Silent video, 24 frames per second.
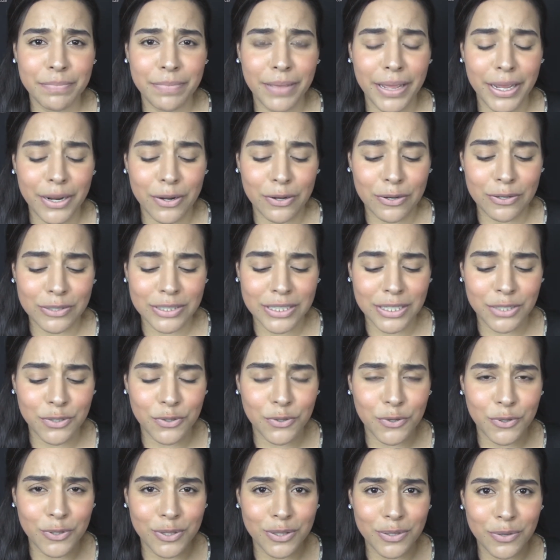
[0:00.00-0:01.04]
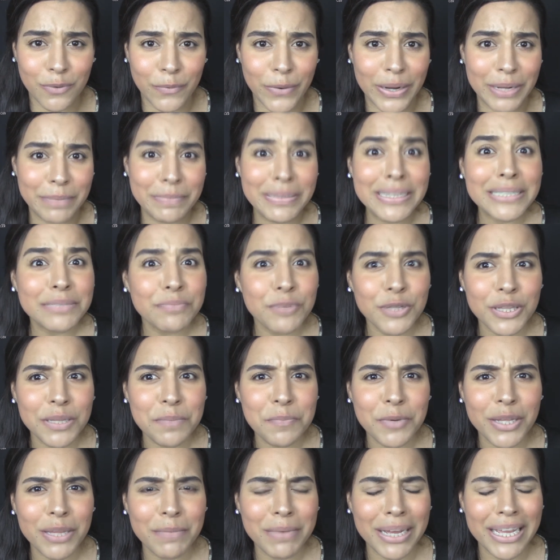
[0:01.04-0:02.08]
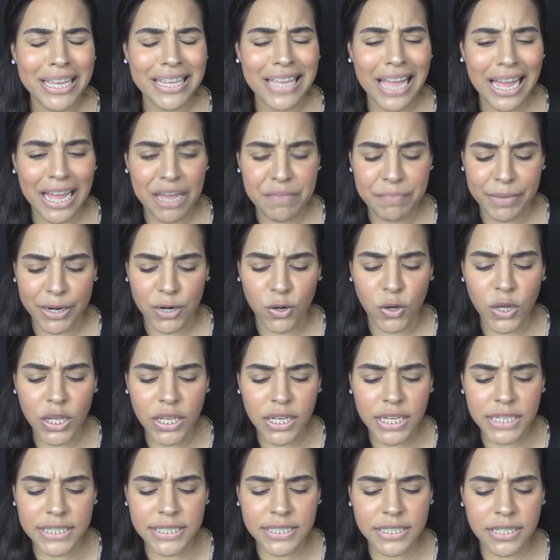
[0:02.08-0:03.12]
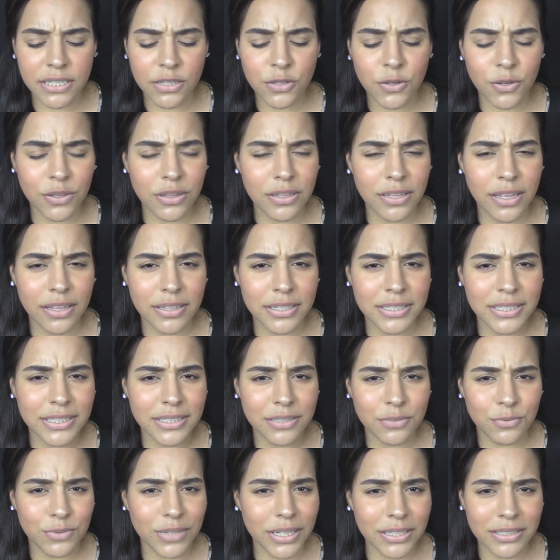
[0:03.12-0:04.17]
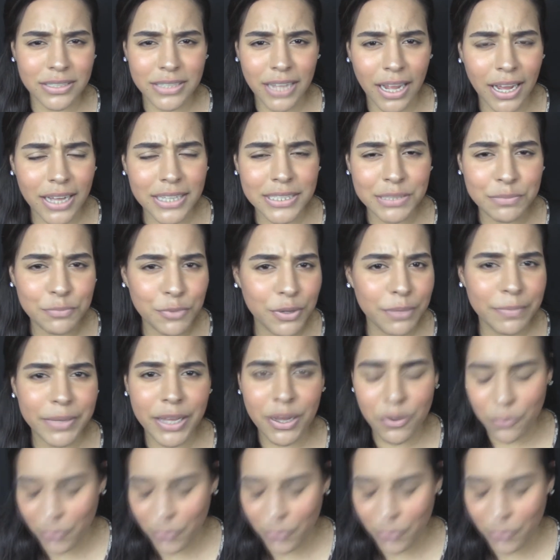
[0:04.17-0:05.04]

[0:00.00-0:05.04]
pero si no, o el mismo tipo de maquillaje, pero si no tienes unas cejas muy bien